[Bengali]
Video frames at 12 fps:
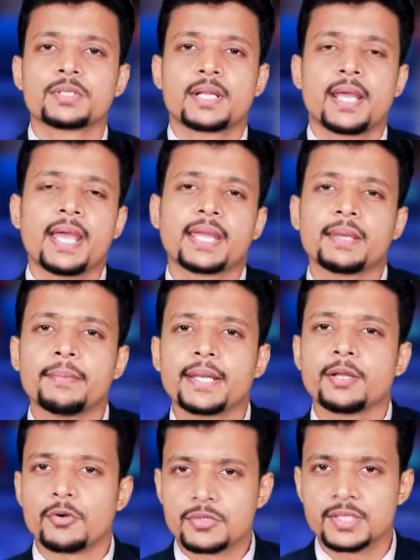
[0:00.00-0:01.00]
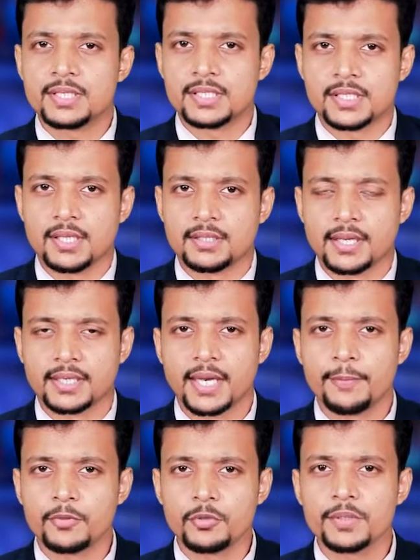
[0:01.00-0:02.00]
বাজার একেবারে অস্থিতিশীল তাই
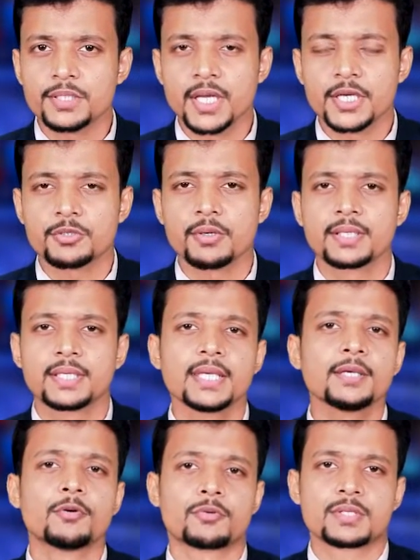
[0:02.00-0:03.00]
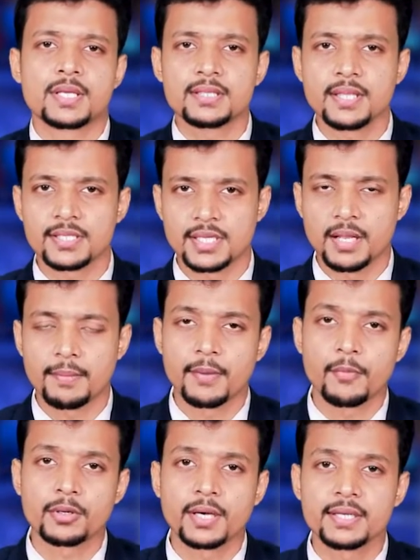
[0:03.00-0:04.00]
ক্রিপ্টো বিশ্বে আসলে কি ঘটছে তা জানা
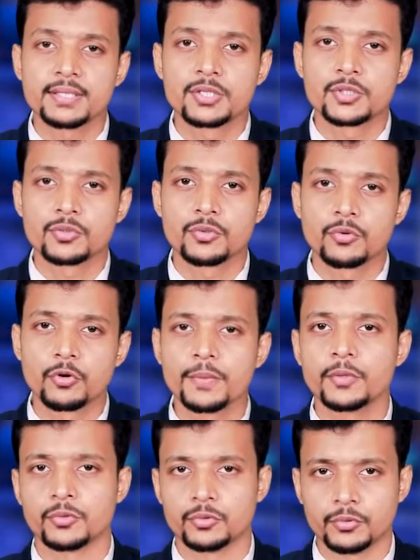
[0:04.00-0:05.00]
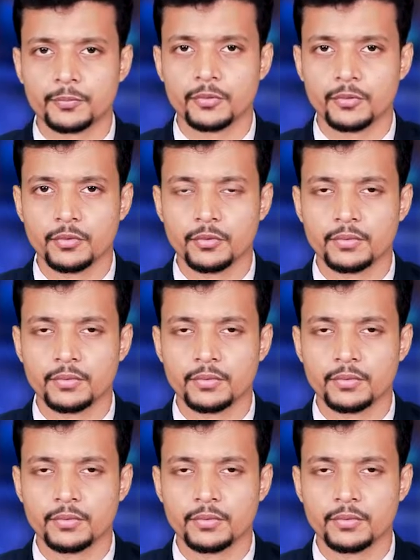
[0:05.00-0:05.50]
ব্যবহারকারীদের জন্য খুবই গুরুত্বপূর্ণ